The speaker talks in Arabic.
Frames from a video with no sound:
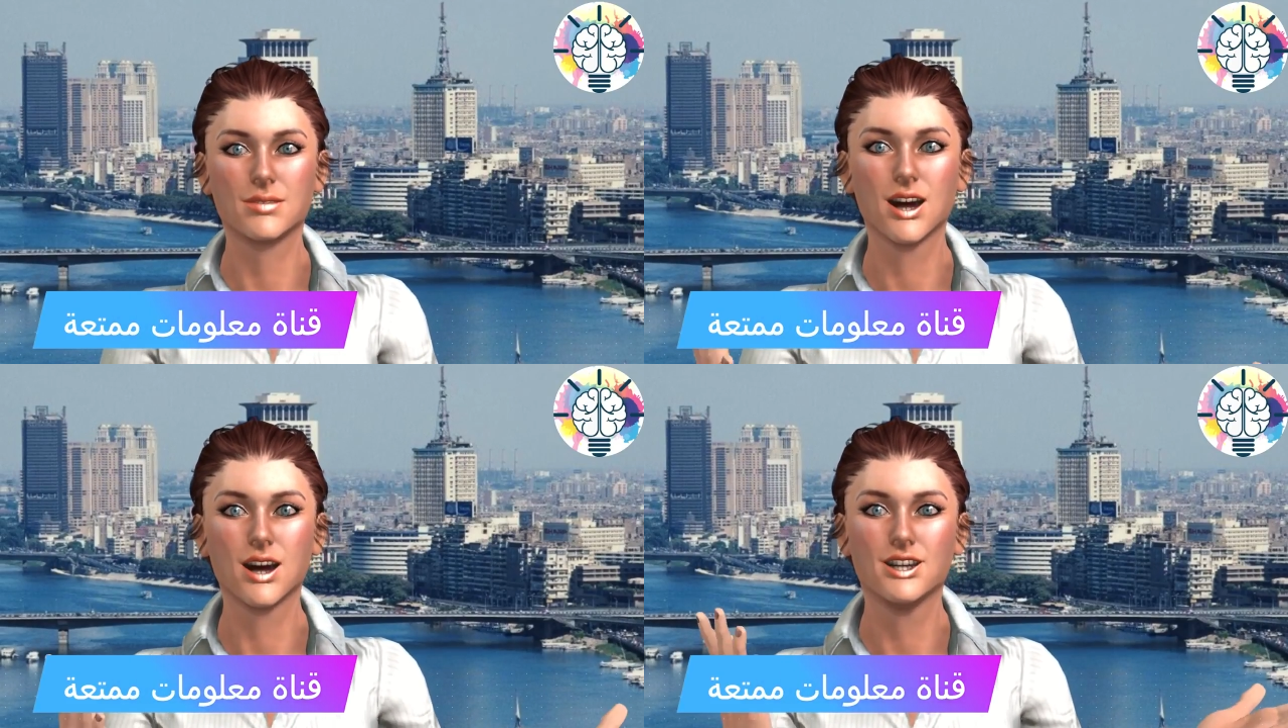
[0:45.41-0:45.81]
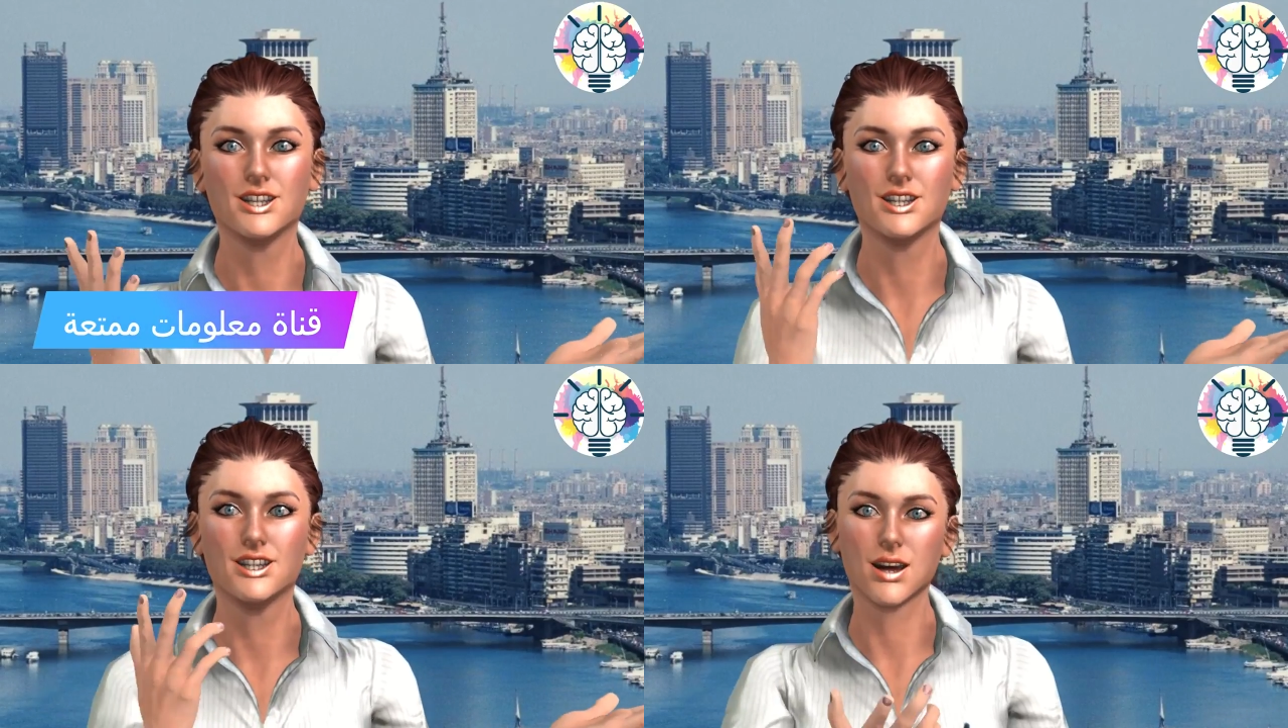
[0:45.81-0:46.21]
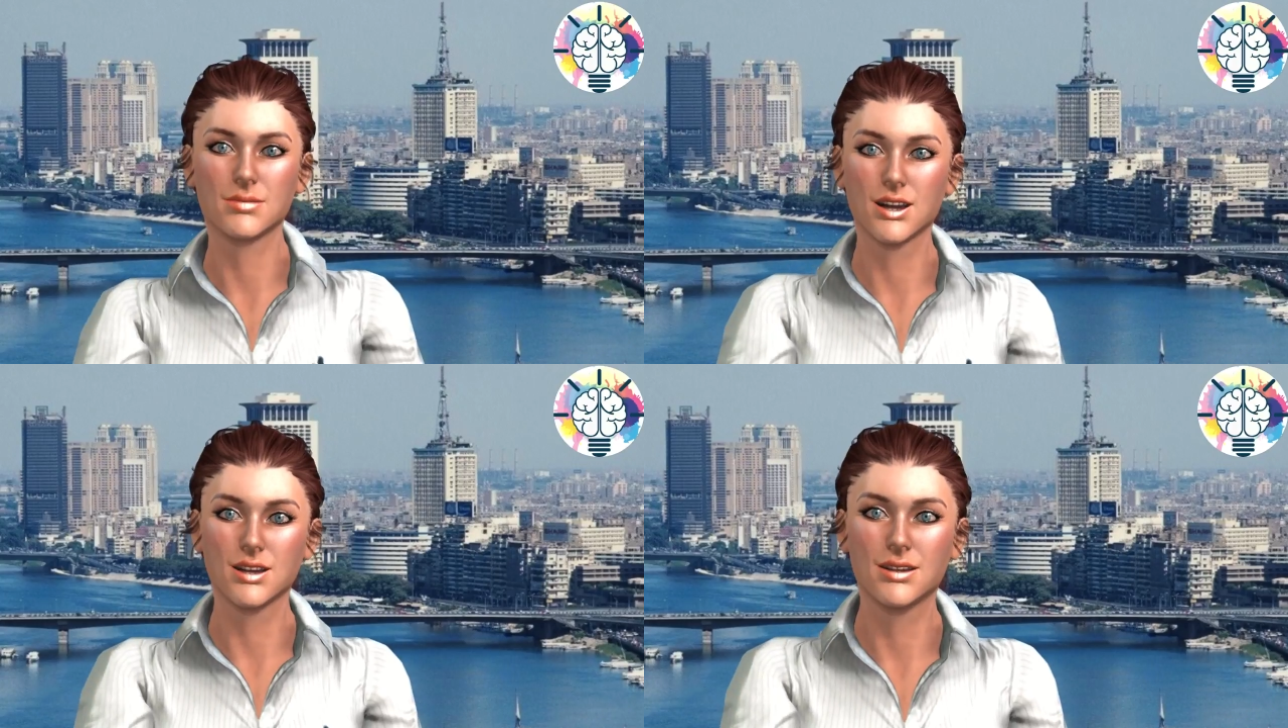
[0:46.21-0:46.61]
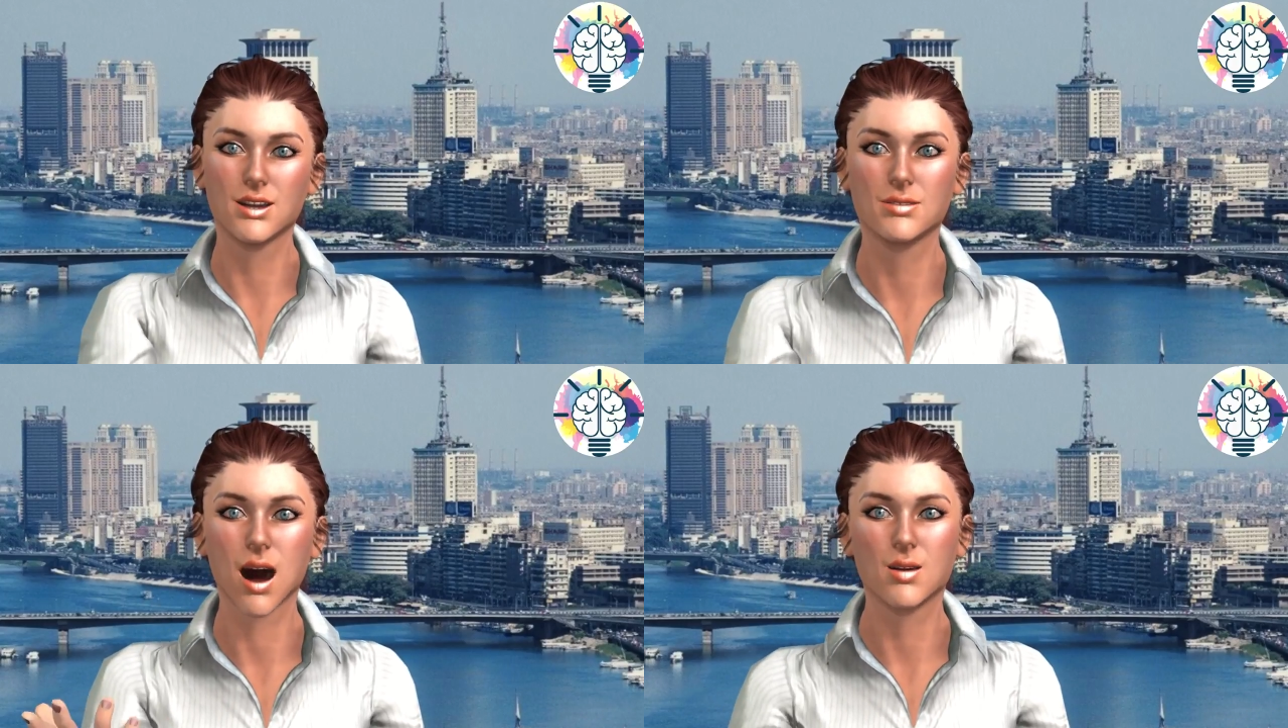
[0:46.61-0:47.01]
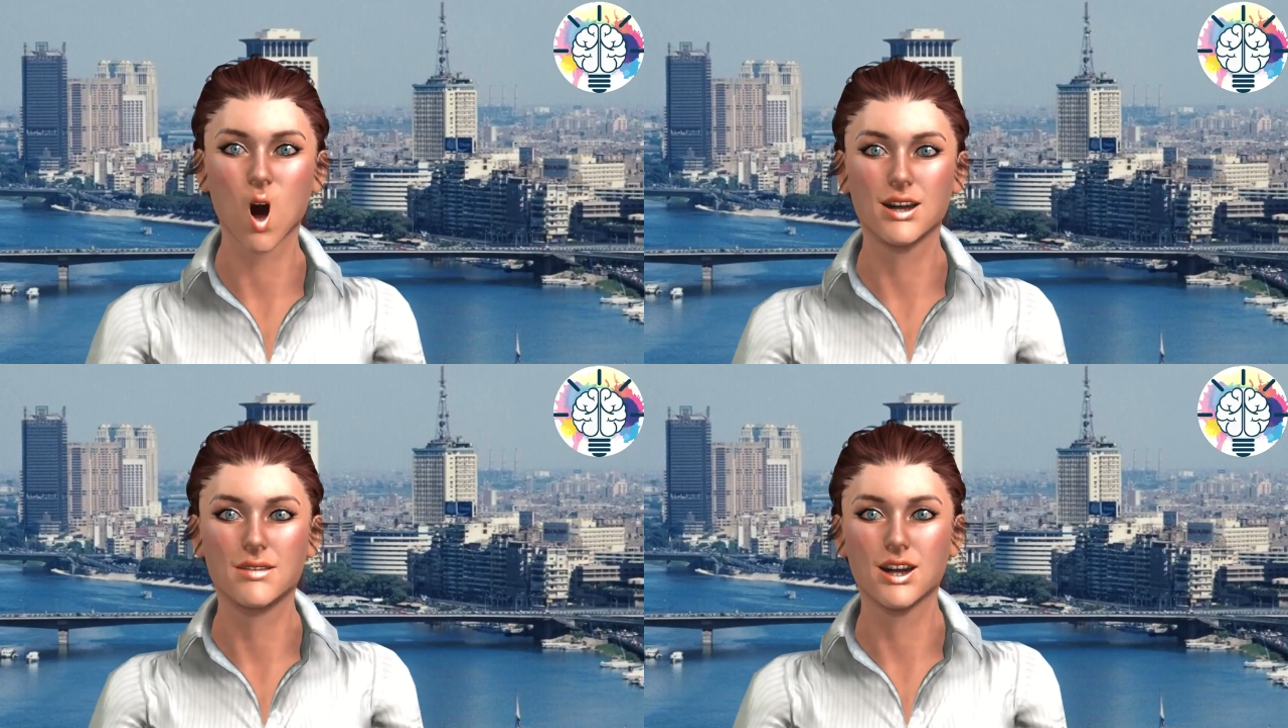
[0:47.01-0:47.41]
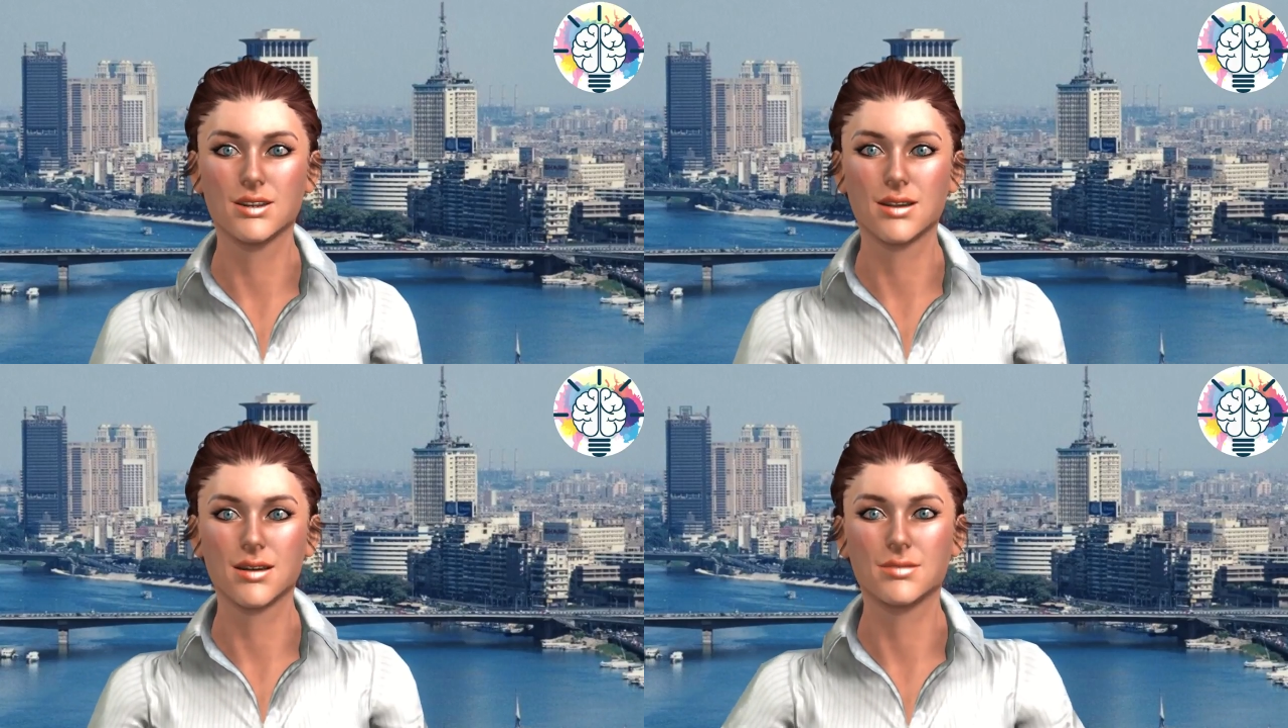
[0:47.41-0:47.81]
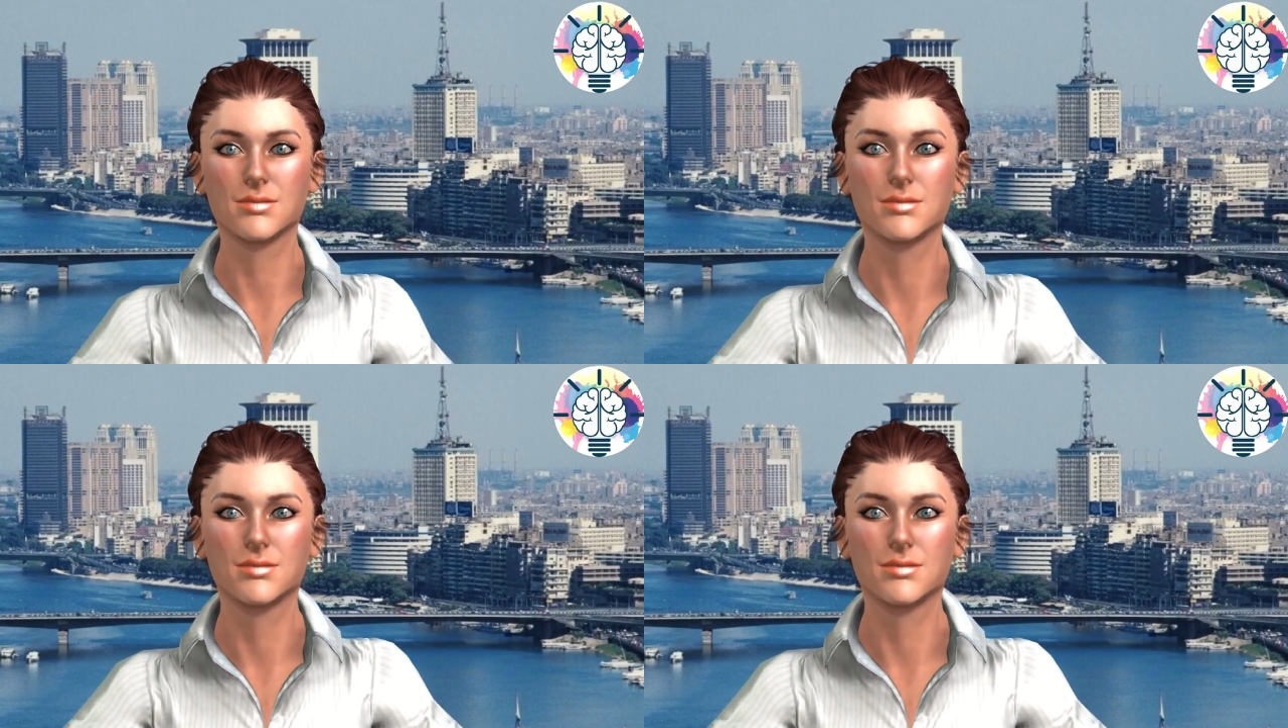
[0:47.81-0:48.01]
يجعل استهلاك الكهرباء أقل